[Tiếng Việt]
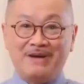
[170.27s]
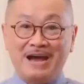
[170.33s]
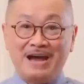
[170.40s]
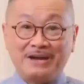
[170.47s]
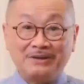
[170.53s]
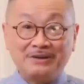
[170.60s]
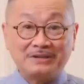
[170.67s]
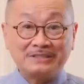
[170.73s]

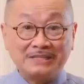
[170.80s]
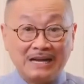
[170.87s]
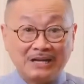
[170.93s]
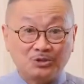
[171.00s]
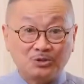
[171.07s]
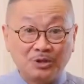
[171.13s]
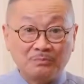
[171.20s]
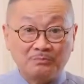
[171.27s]
và được
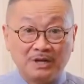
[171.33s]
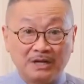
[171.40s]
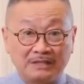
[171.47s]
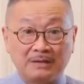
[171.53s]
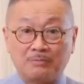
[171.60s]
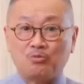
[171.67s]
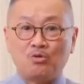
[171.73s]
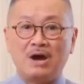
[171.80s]
sản xuất bởi
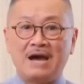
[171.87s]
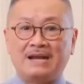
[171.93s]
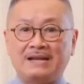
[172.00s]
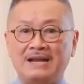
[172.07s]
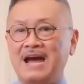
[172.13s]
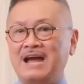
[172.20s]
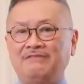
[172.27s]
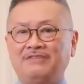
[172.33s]
tập
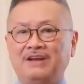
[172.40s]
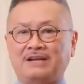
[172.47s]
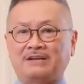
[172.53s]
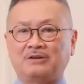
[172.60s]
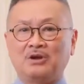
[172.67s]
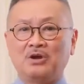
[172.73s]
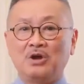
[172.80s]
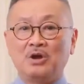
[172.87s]
đoàn Đại Việt,
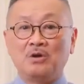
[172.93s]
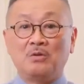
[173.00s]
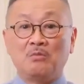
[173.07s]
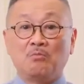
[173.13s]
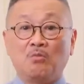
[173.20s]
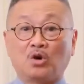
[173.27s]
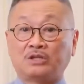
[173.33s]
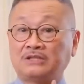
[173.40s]

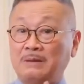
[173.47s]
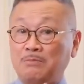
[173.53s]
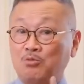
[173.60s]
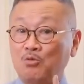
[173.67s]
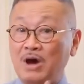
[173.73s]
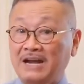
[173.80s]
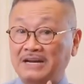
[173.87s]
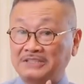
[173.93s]
một tập
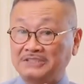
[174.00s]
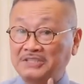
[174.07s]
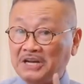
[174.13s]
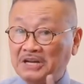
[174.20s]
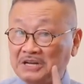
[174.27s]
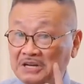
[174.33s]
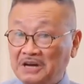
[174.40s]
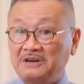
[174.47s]
đoàn
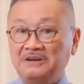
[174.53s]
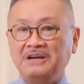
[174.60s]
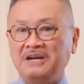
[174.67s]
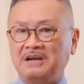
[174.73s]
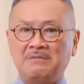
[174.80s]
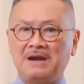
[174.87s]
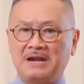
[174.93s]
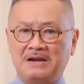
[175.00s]
rất lớn
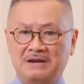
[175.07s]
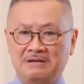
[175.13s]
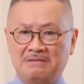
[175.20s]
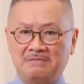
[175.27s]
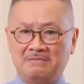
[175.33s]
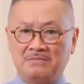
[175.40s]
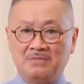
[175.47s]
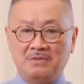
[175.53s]
đấy các bạn ạ.
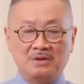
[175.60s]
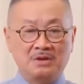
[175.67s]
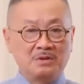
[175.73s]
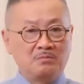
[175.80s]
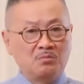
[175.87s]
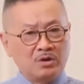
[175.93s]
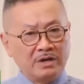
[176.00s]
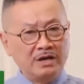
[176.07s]

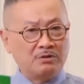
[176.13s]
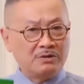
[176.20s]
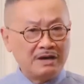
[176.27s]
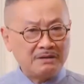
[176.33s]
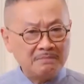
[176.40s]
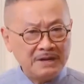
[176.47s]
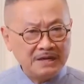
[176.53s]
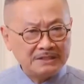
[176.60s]
Một điều
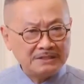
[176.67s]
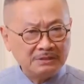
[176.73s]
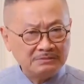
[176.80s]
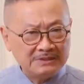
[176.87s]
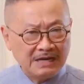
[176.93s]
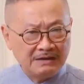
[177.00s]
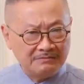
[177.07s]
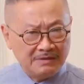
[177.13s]
đặc biệt
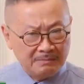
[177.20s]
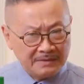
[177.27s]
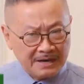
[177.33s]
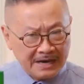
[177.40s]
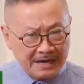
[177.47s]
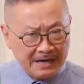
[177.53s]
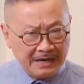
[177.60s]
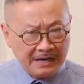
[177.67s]
trong sản
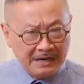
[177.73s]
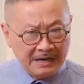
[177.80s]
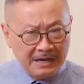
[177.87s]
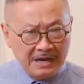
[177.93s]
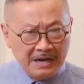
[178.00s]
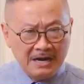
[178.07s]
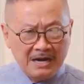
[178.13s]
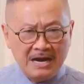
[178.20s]
phẩm này ấy,
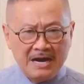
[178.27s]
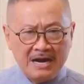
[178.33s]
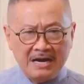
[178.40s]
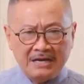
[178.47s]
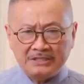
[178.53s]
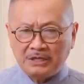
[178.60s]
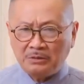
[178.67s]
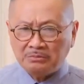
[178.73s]

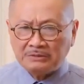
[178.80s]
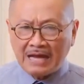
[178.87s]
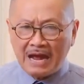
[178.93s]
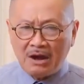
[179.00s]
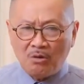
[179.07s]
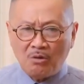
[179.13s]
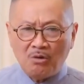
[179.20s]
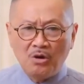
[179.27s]
là trong
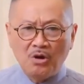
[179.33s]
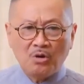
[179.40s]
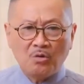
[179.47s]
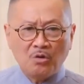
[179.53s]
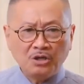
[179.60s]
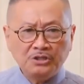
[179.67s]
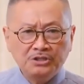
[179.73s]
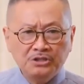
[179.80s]
tảo
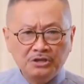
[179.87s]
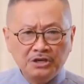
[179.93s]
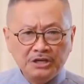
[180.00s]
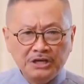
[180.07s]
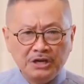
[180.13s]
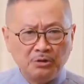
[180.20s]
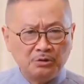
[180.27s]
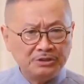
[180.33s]
có chứa
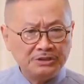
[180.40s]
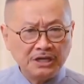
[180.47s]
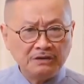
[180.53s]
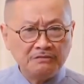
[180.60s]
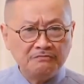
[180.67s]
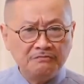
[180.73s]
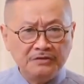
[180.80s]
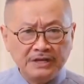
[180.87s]
nhiều chất